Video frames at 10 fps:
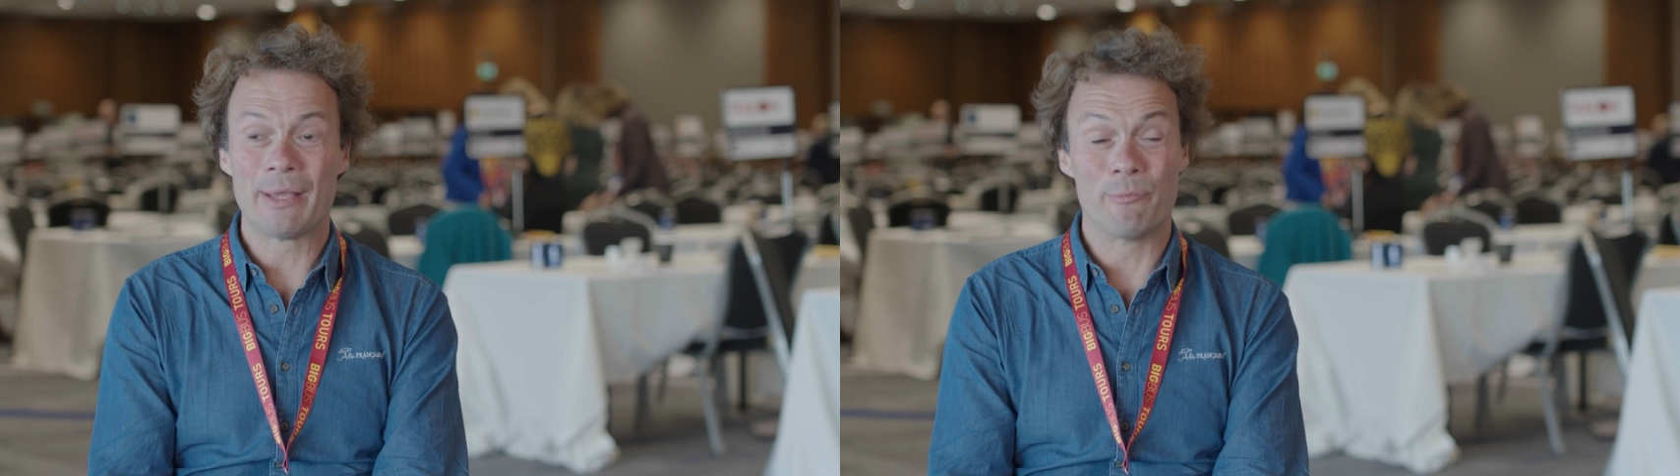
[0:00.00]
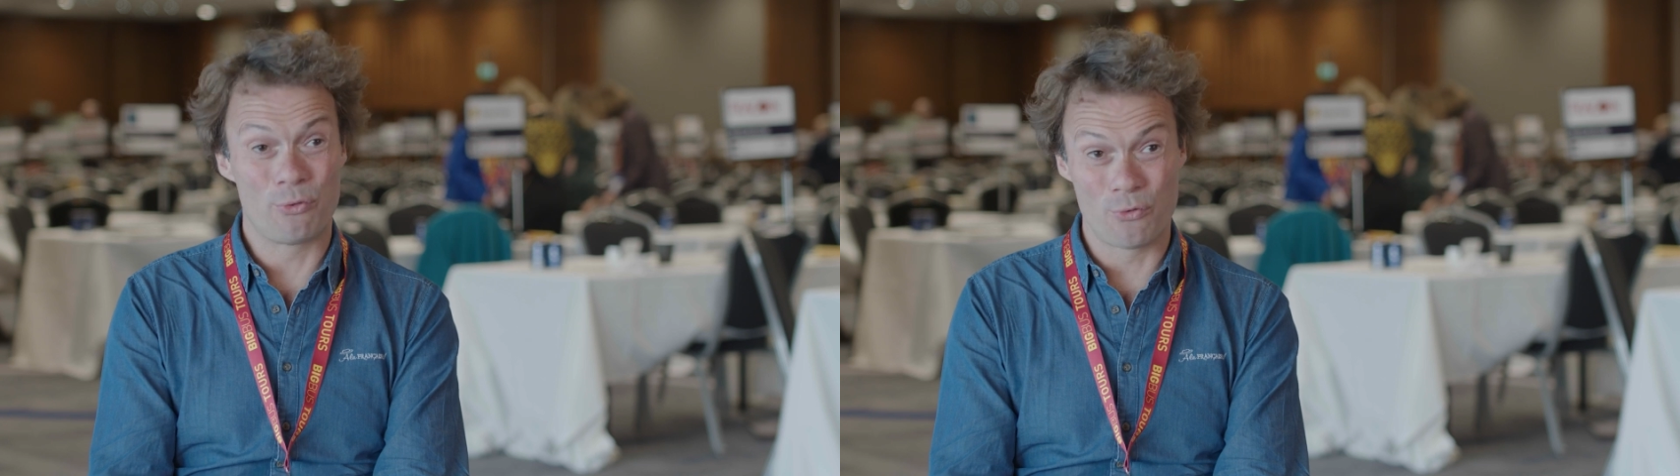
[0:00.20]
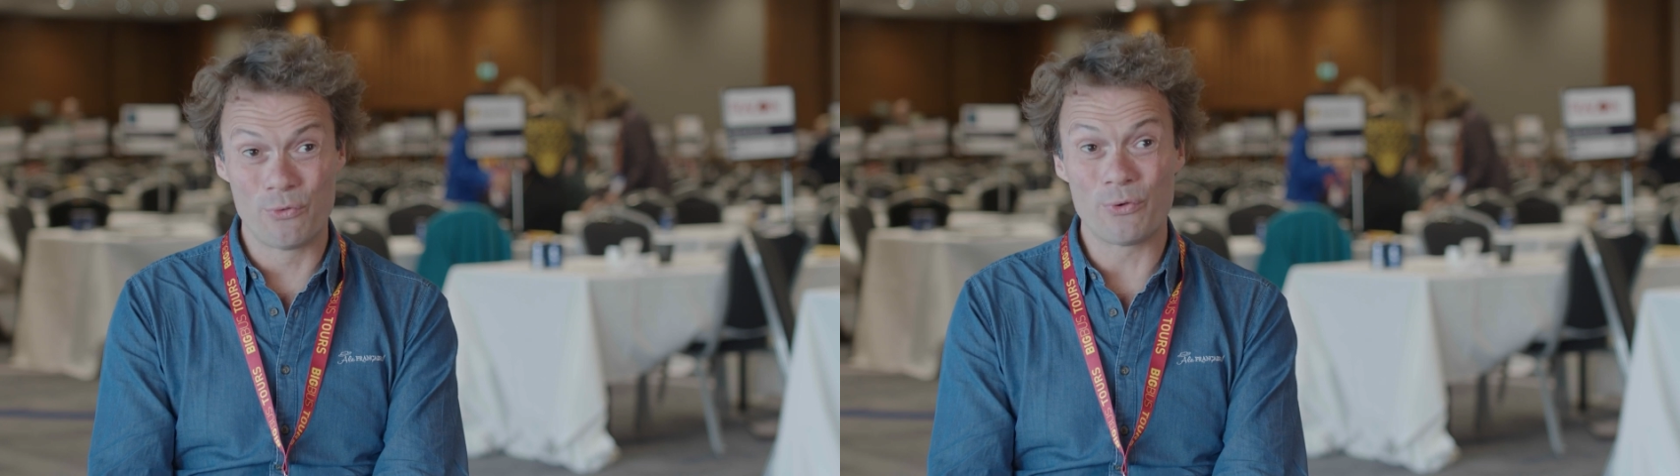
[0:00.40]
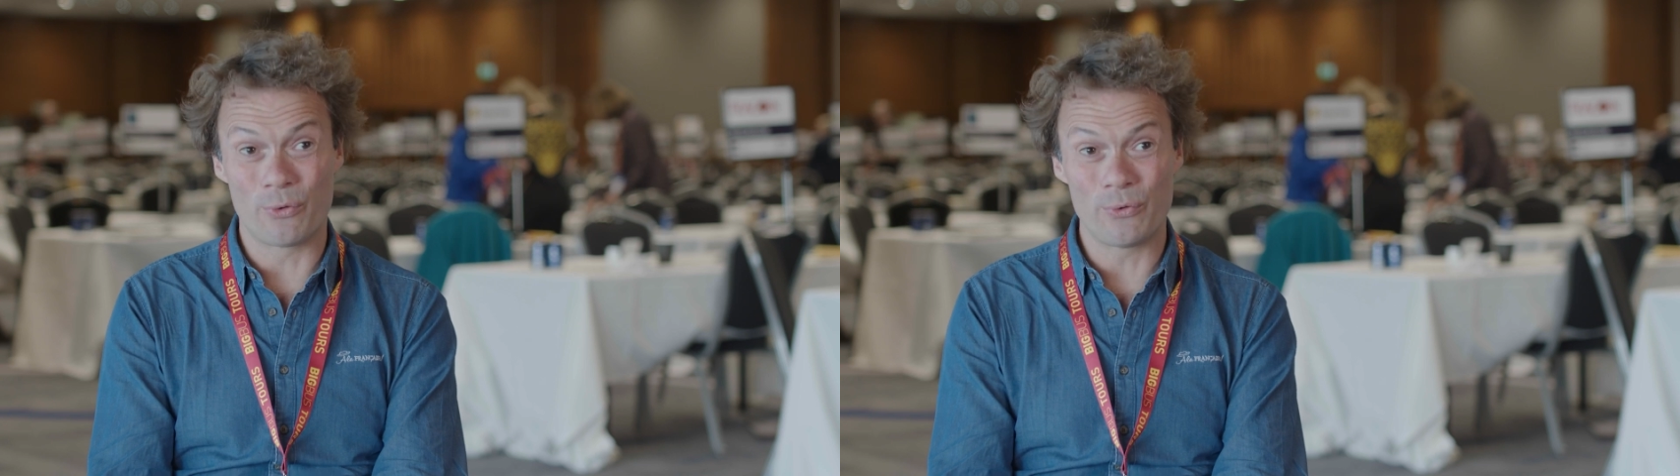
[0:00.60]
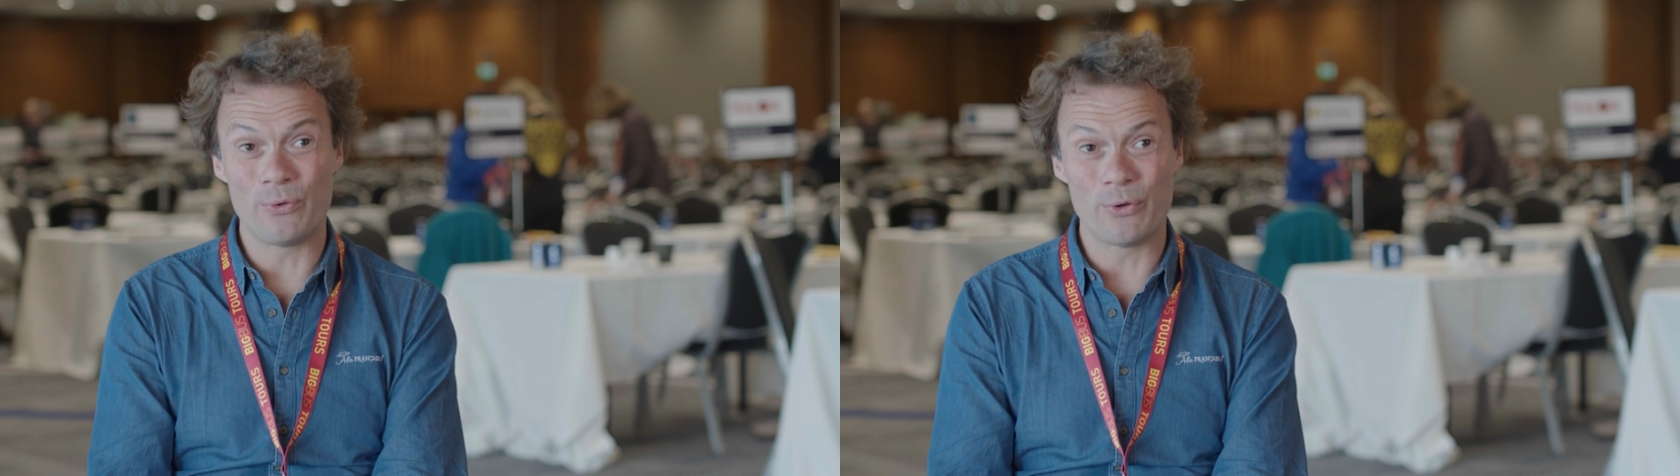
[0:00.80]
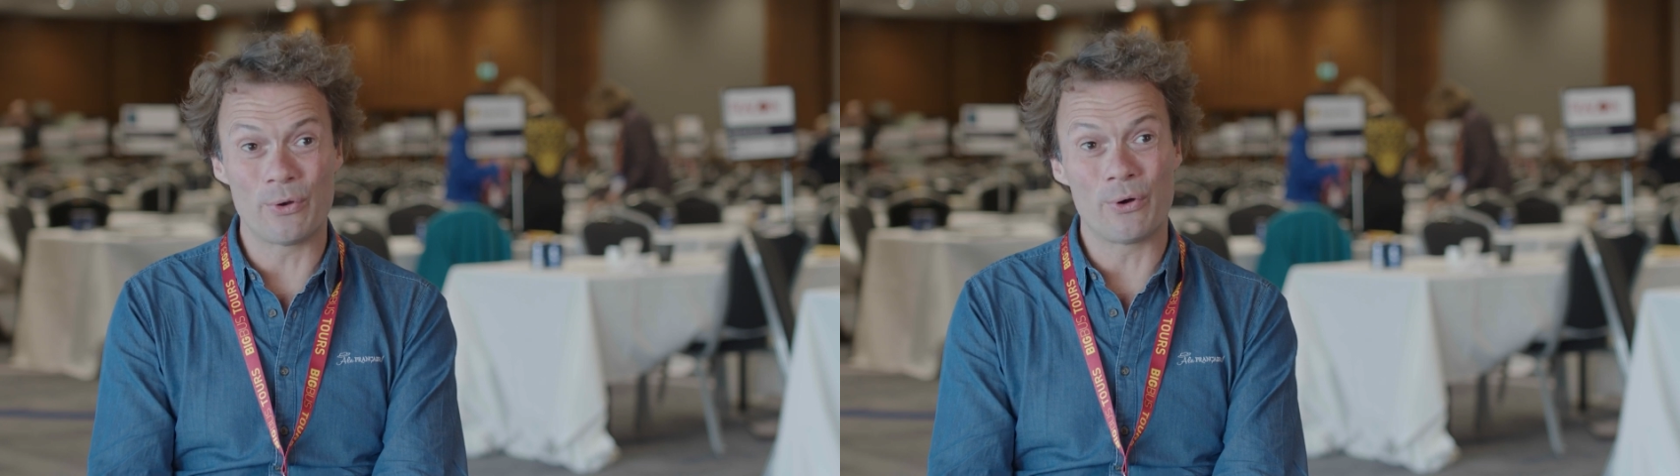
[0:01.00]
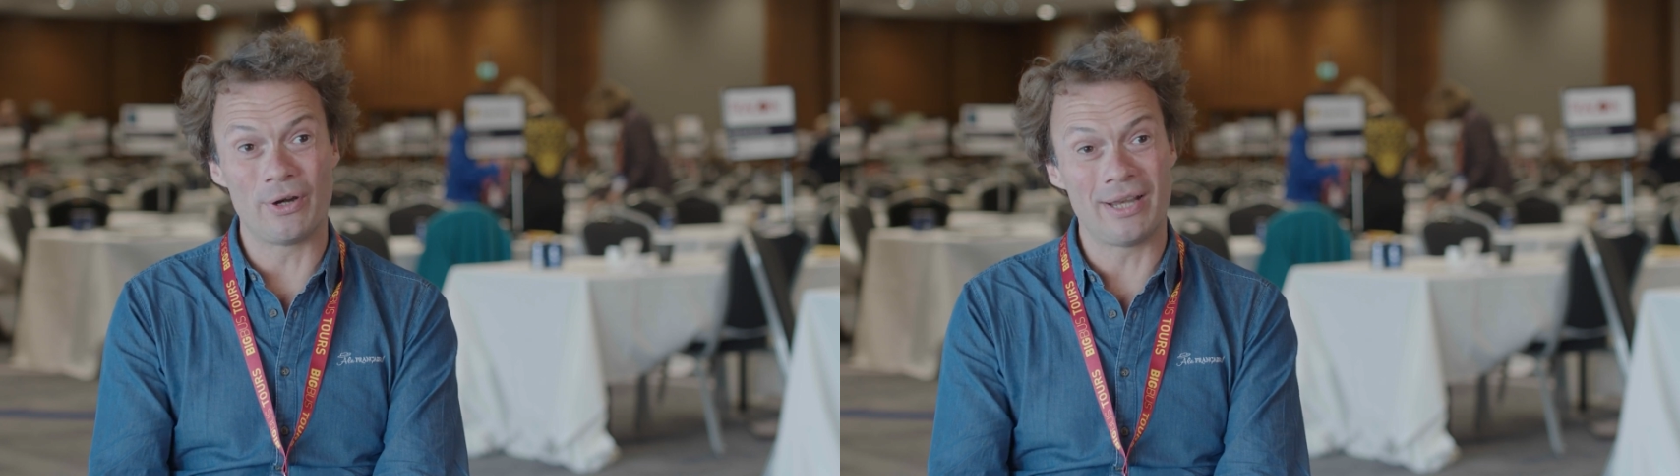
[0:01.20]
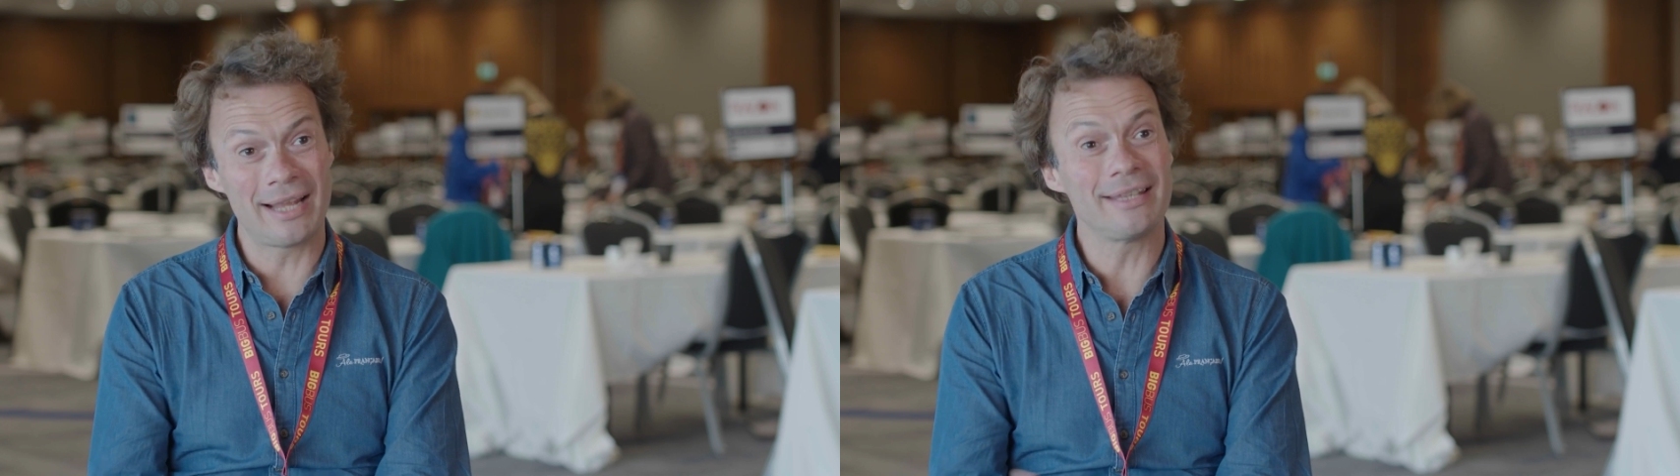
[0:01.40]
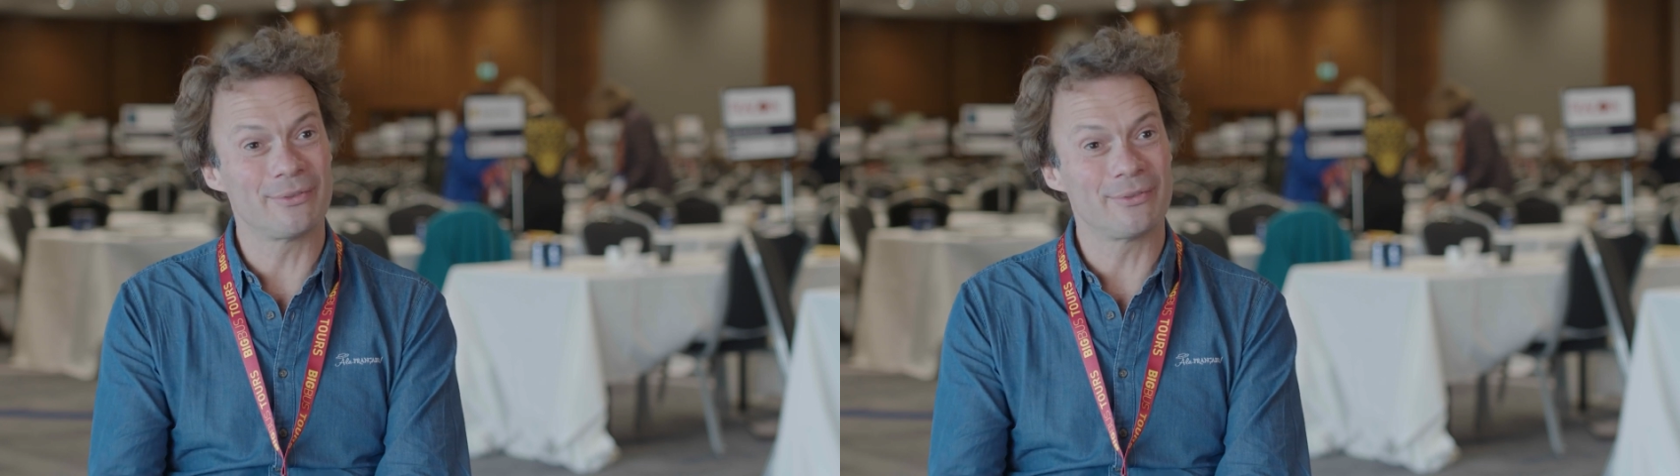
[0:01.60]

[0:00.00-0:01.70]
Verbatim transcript: Beaucoup ont eu lieu online,